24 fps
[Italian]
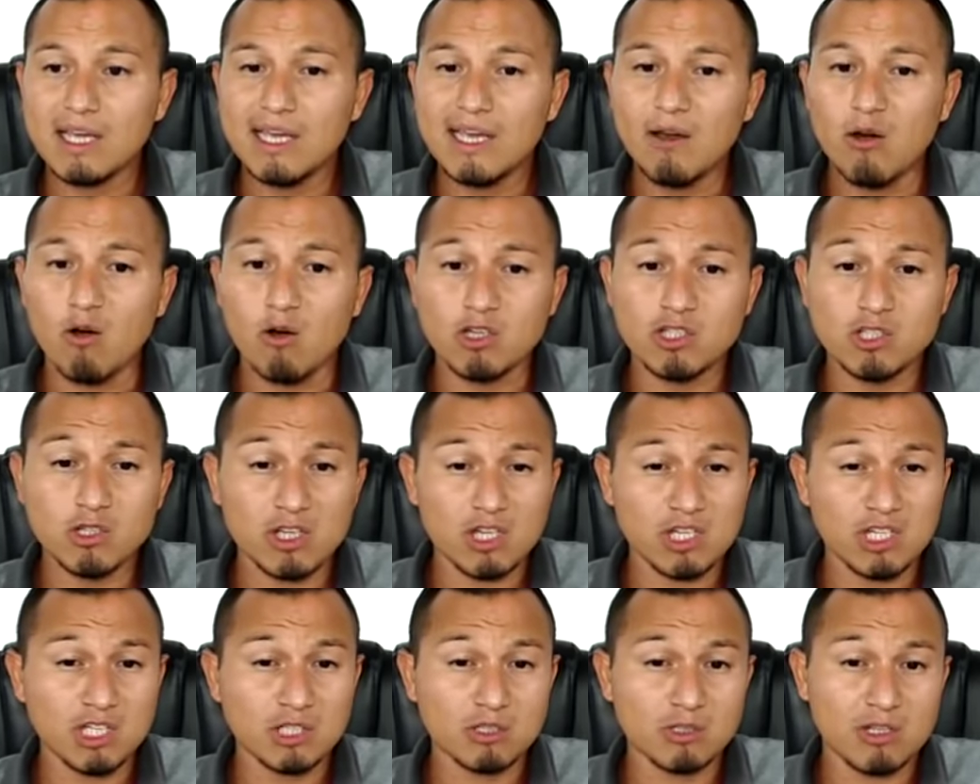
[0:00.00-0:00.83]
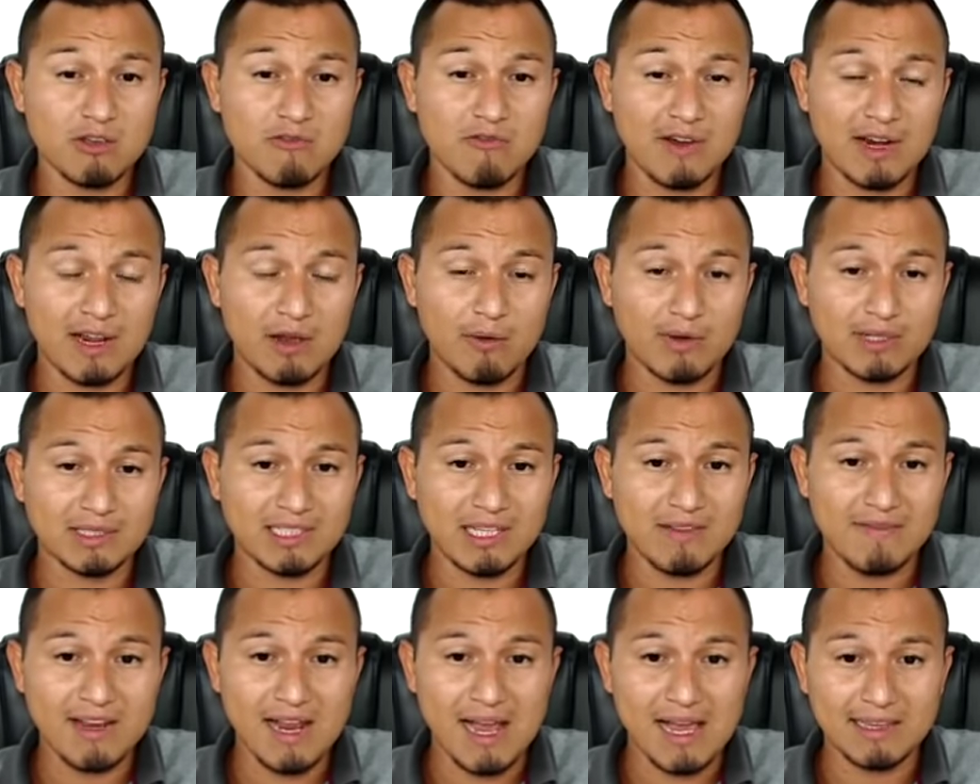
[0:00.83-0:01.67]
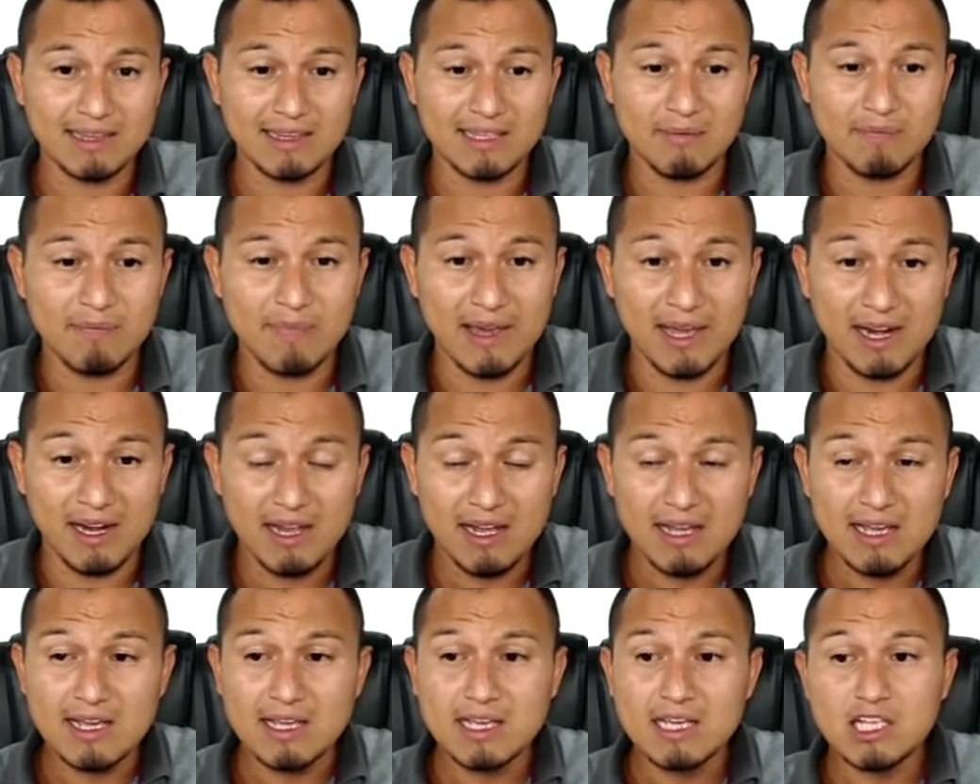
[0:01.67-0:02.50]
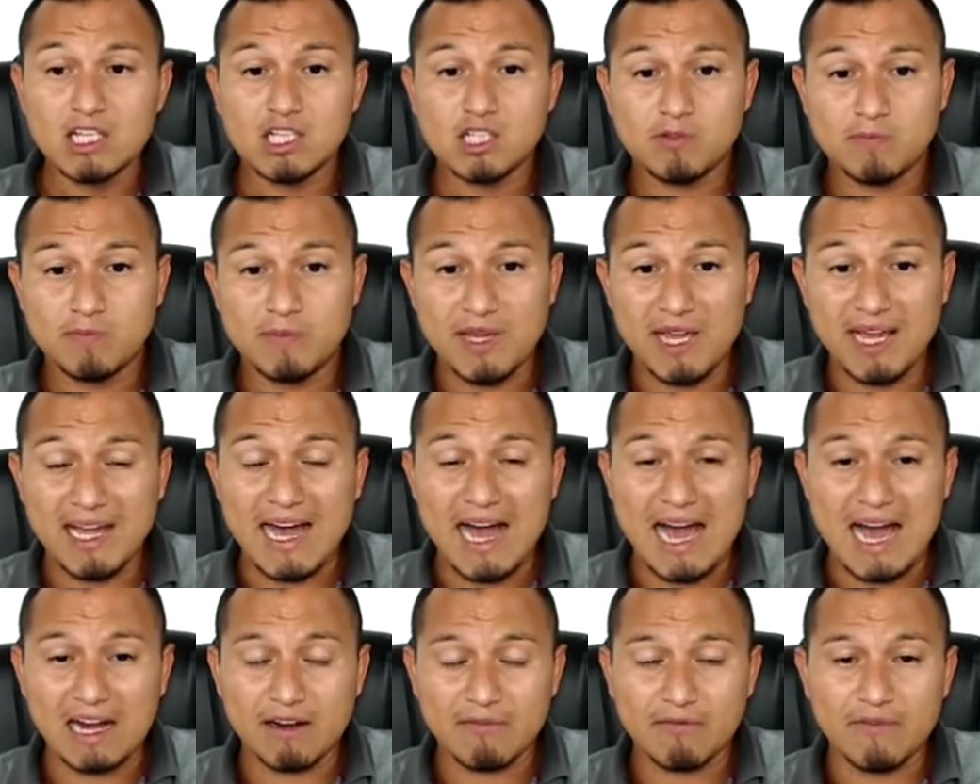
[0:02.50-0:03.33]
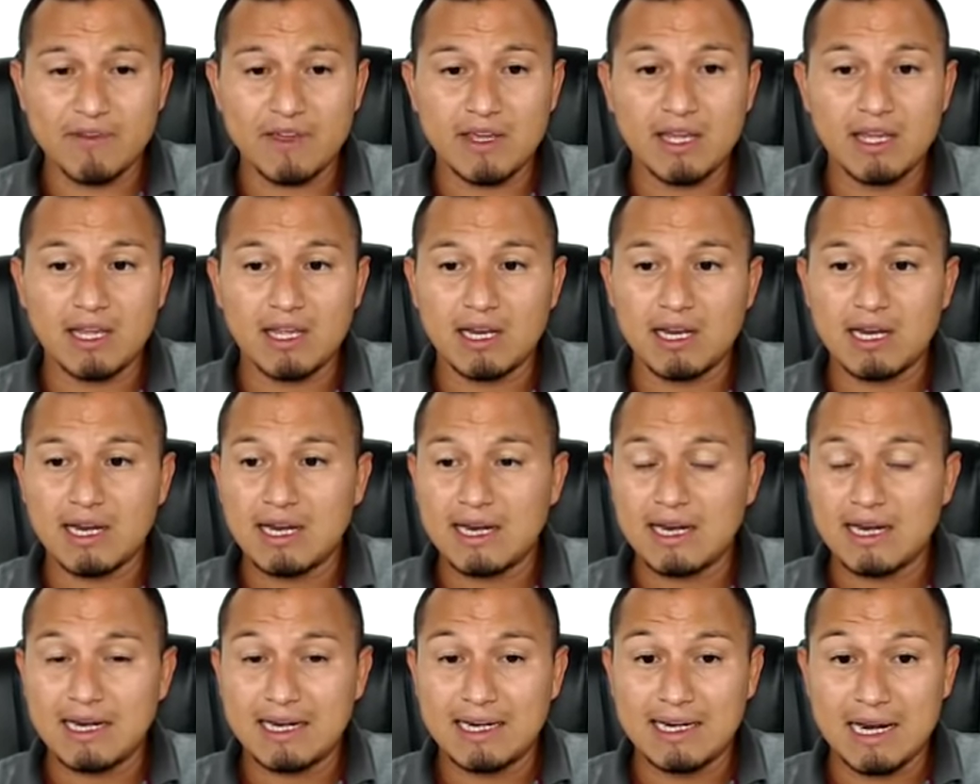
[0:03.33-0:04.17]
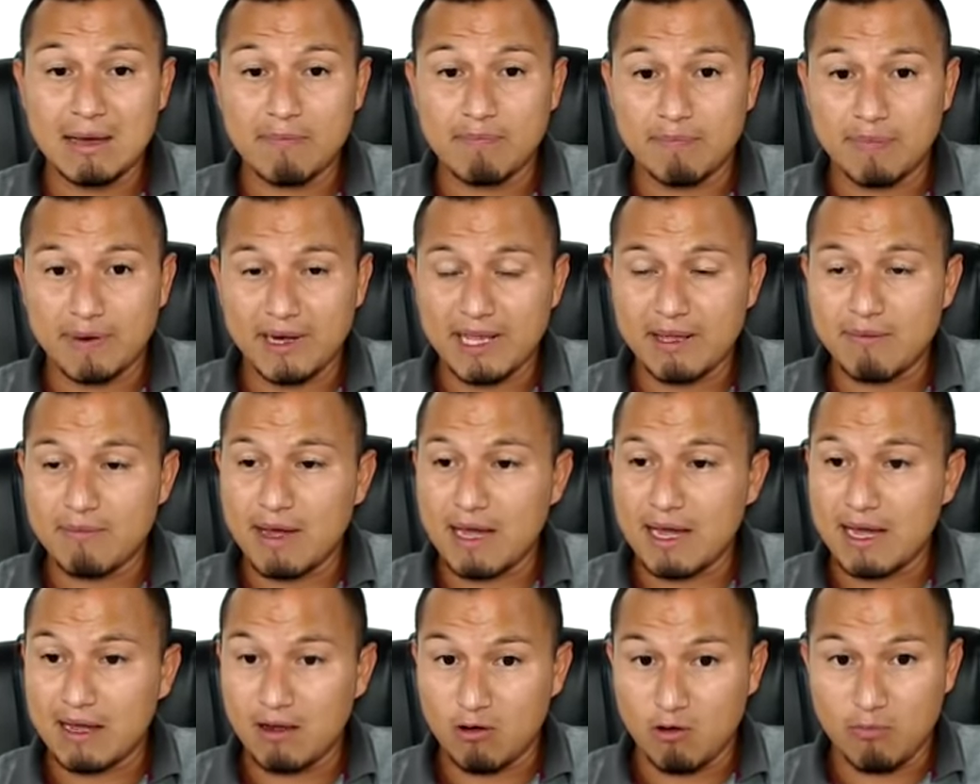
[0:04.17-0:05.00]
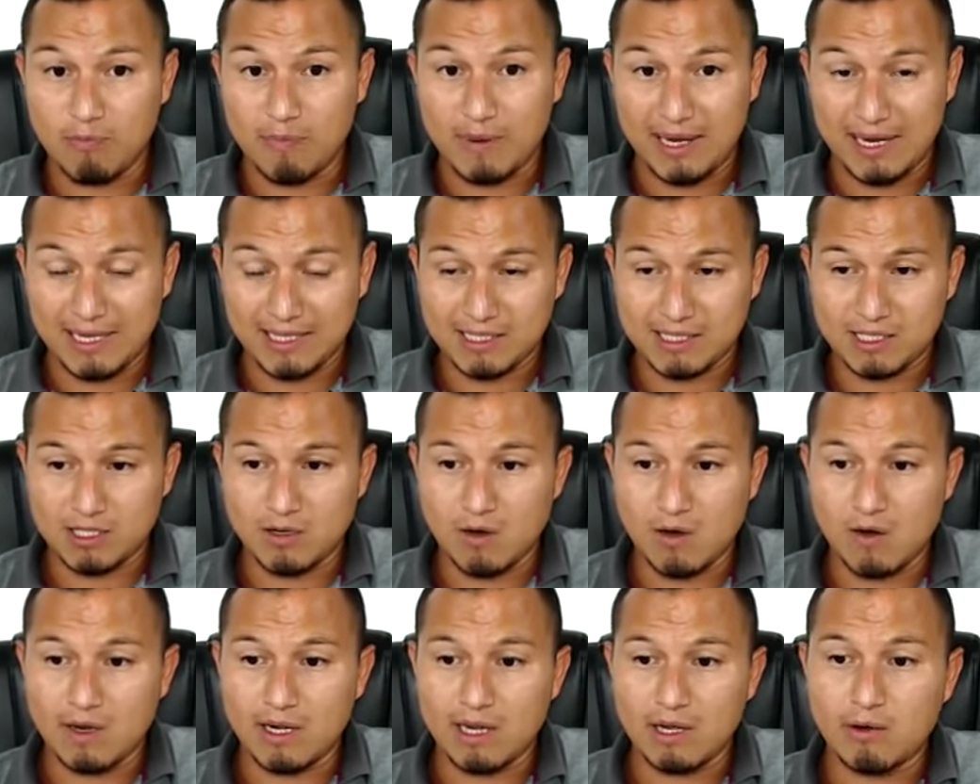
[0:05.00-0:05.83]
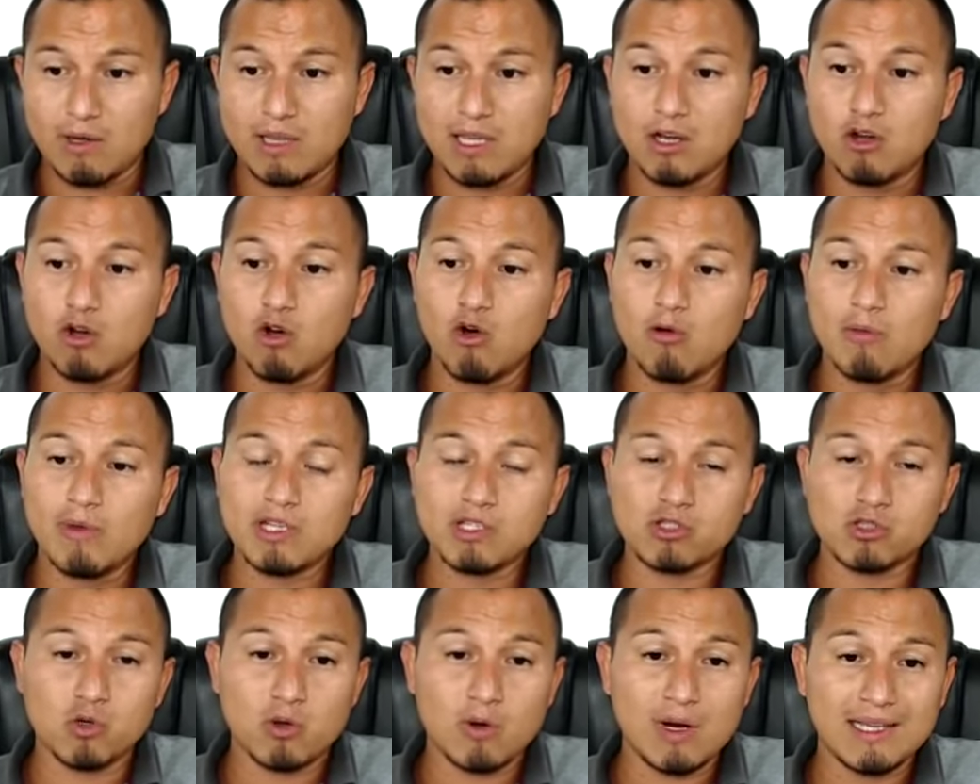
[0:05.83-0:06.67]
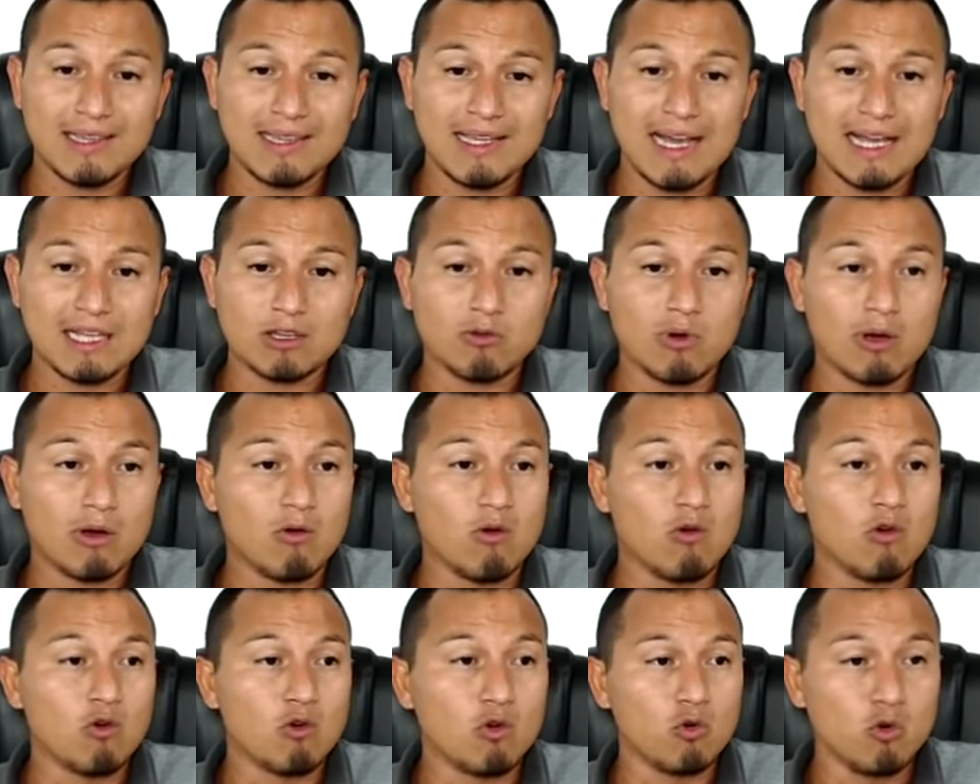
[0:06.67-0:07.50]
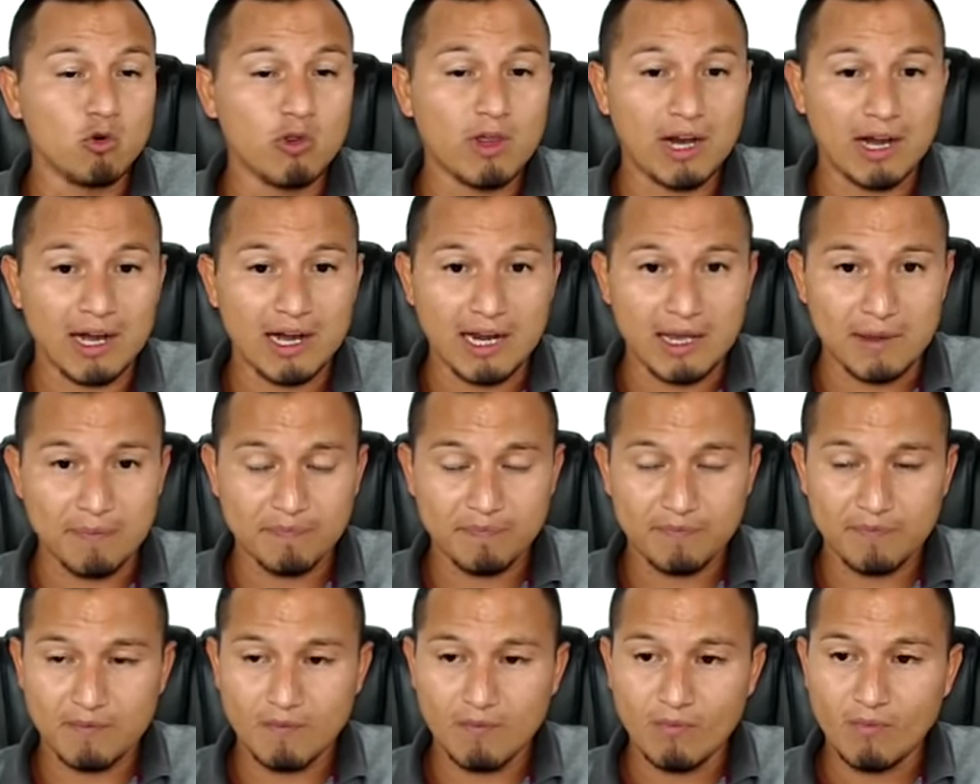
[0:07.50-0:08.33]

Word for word: e oggi ho deciso di fare questa diretta per spiegarvi la prima operazione, quindi come sono andato a concluderla.